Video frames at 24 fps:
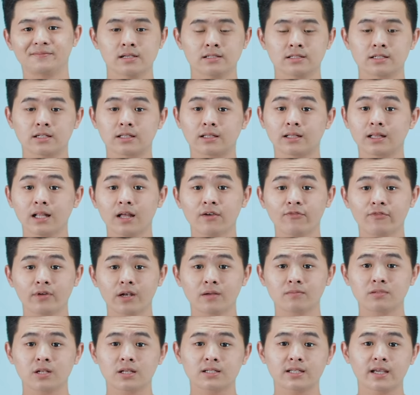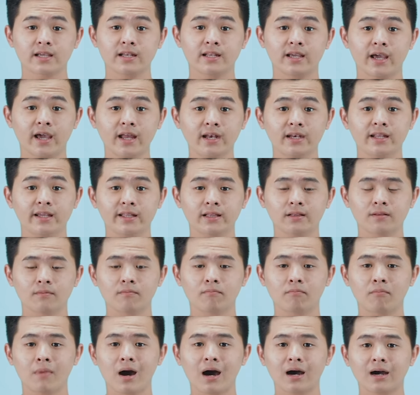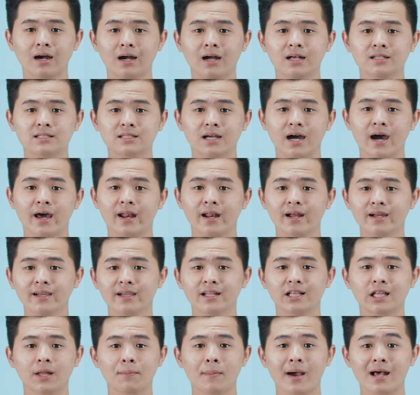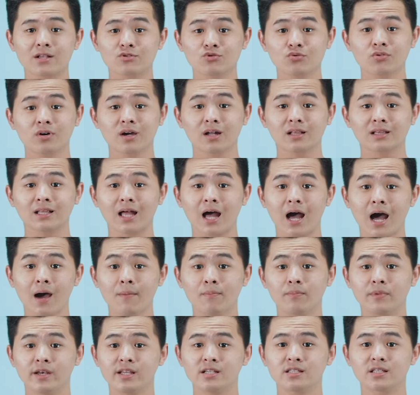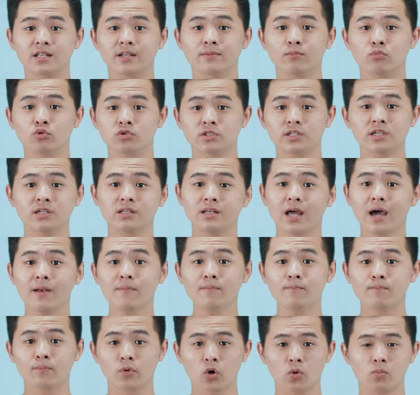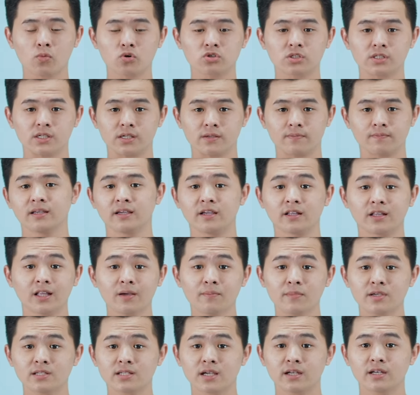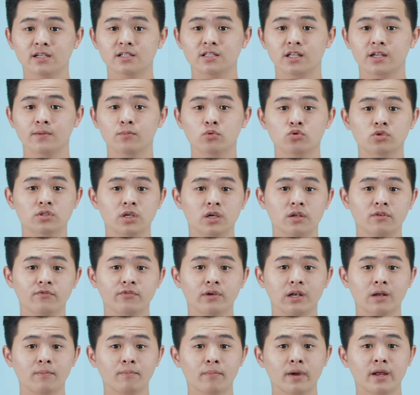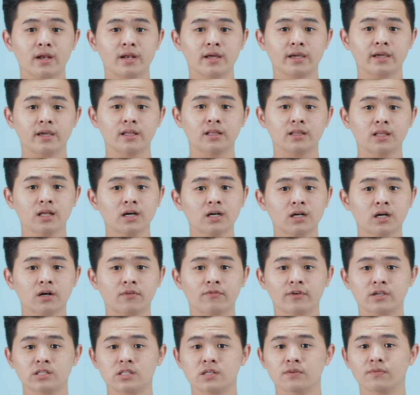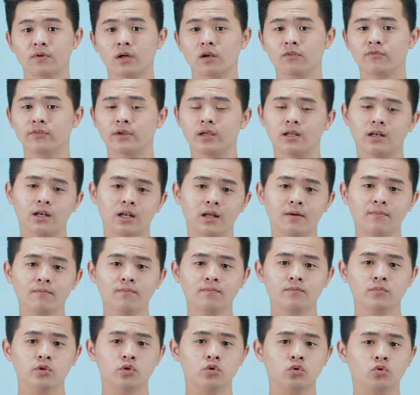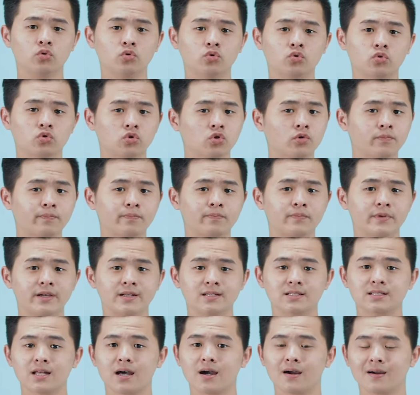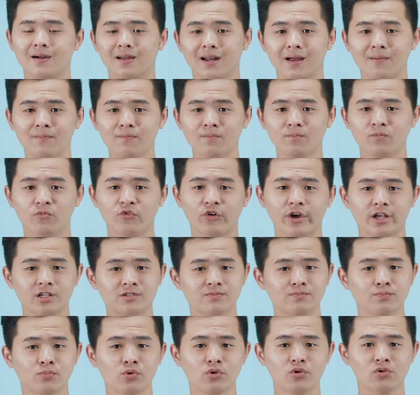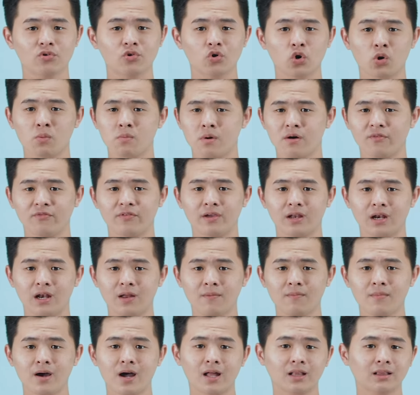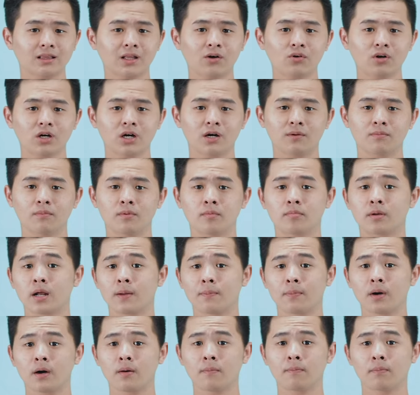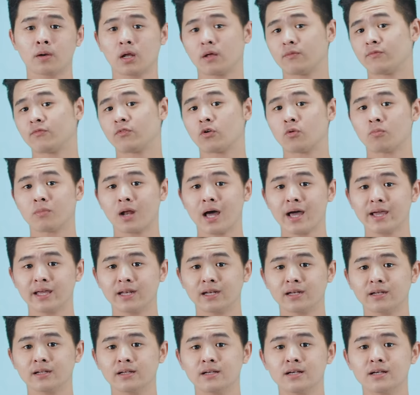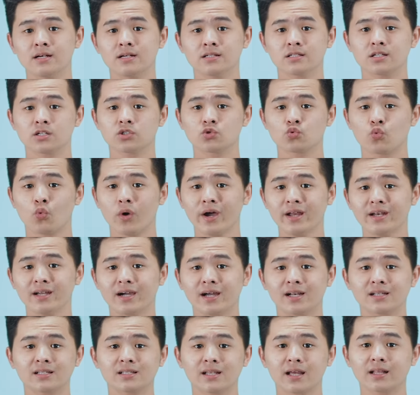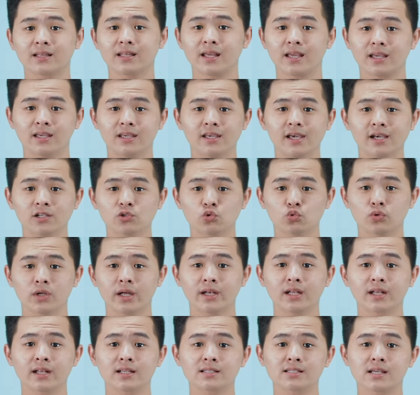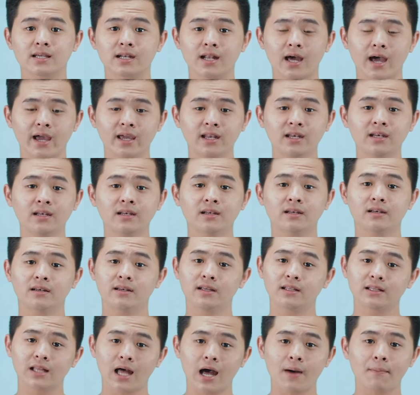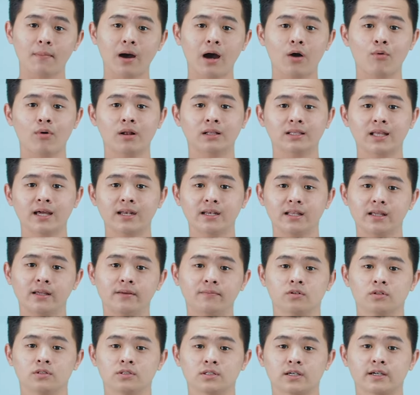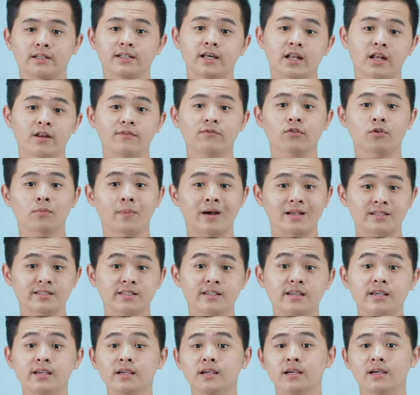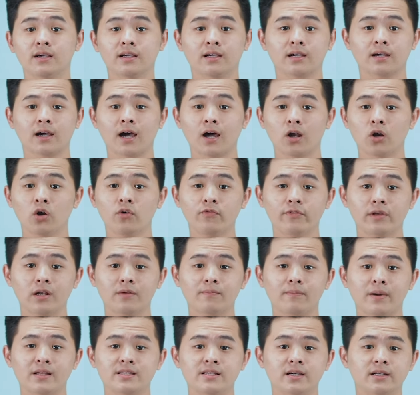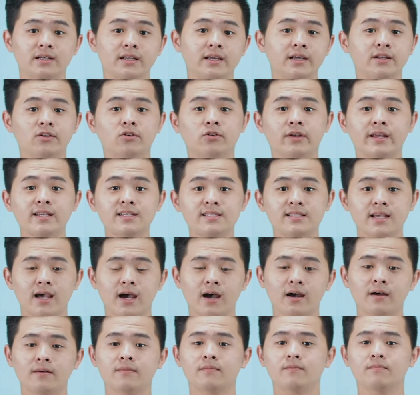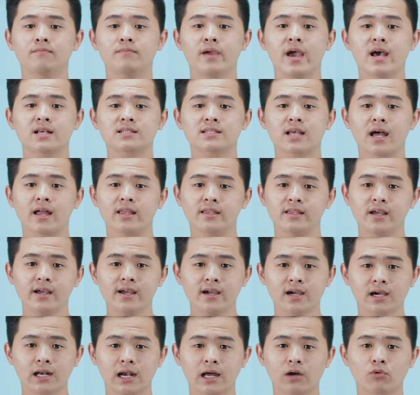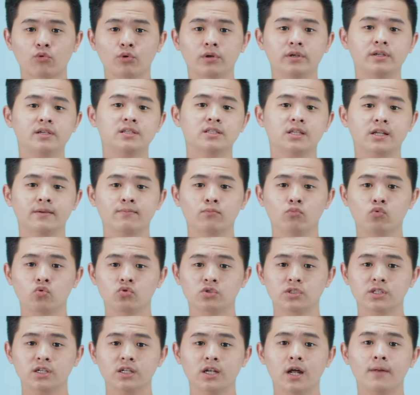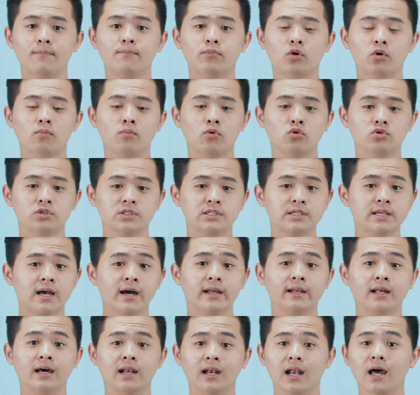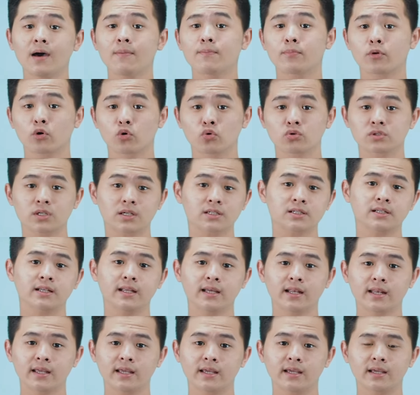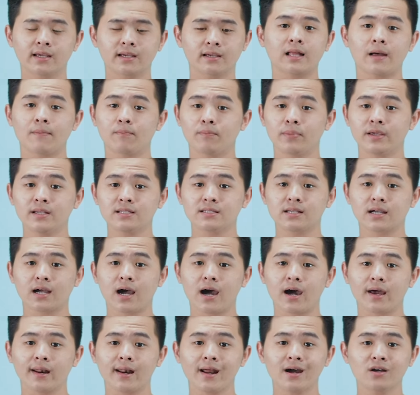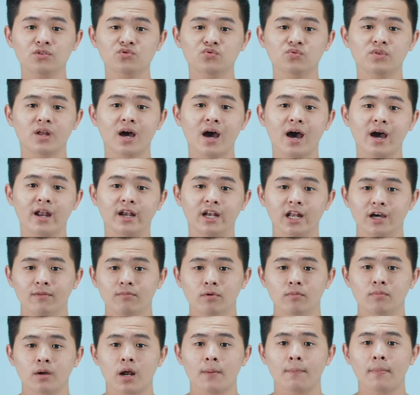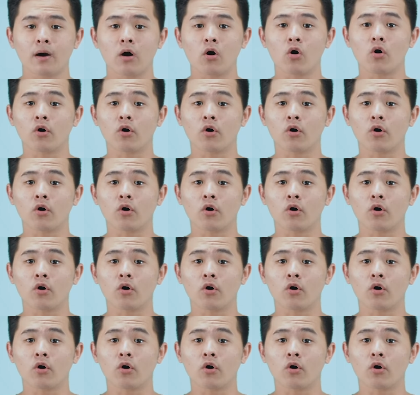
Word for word: Setelah film selesai diedit, maka sekarang kita masuk ke tahap distribusi dan promosi. Kita bisa distribusiin film pendek kita ke festival film, YouTube, Instagram, Facebook, lomba film, atau ke beberapa platform lain sesuai dengan strategi yang sudah direncanain di tahap awal tadi. Sekedar informasi, kalau film panjang di Indonesia, biasanya yang ngelakuin distribusi dan promosi adalah produser sendiri. Tapi sekarang sudah ada beberapa